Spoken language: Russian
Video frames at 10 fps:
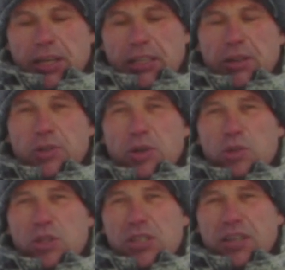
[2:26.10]
когда он
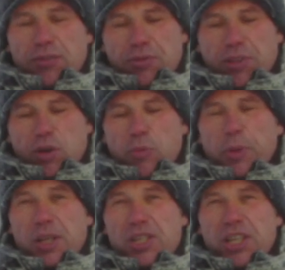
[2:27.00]
находится вот в таком
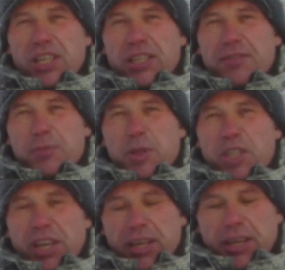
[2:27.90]
положении на
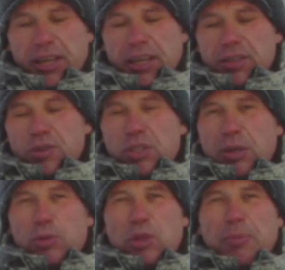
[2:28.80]
взбежке. То есть
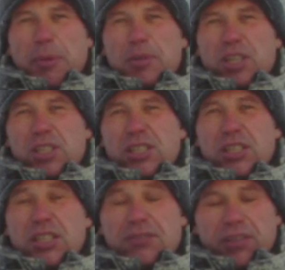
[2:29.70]
как будто бабочка
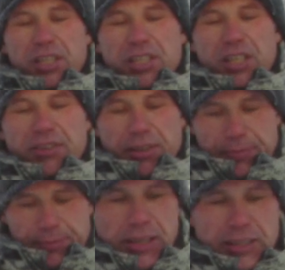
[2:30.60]
сидит на стволе дерева.
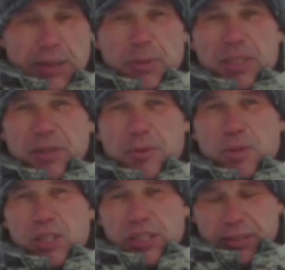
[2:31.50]
Нам потребуется